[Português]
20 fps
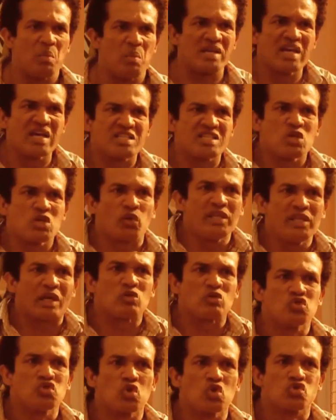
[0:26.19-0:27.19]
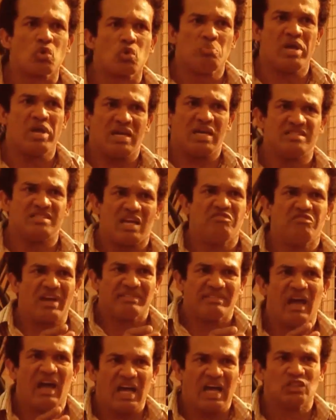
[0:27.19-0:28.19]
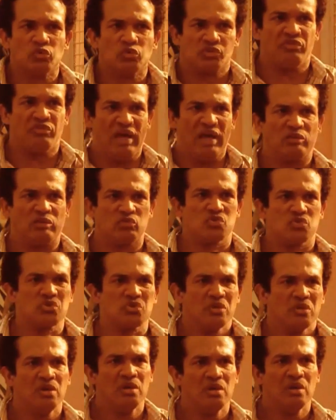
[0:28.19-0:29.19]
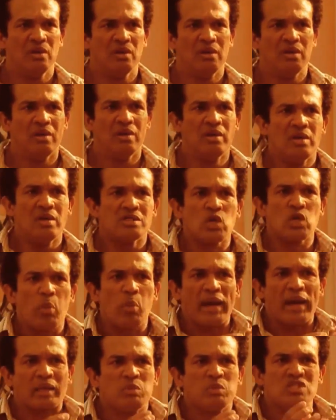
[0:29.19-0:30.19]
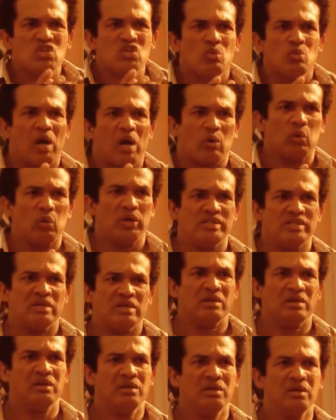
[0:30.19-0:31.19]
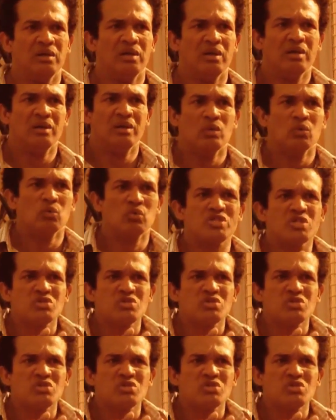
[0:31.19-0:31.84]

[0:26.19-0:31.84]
Mas antes eu queria que o senhor soubesse a verdade dos fatos. A verdade? Seu Mike, me diga uma coisa. O